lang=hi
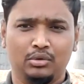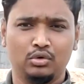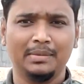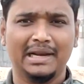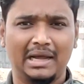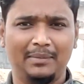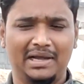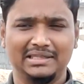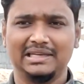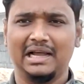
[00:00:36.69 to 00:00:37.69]

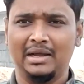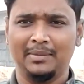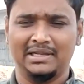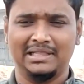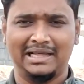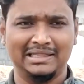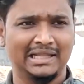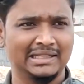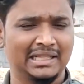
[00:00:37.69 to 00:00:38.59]
कुम्हरामा जहाँ हमार दादा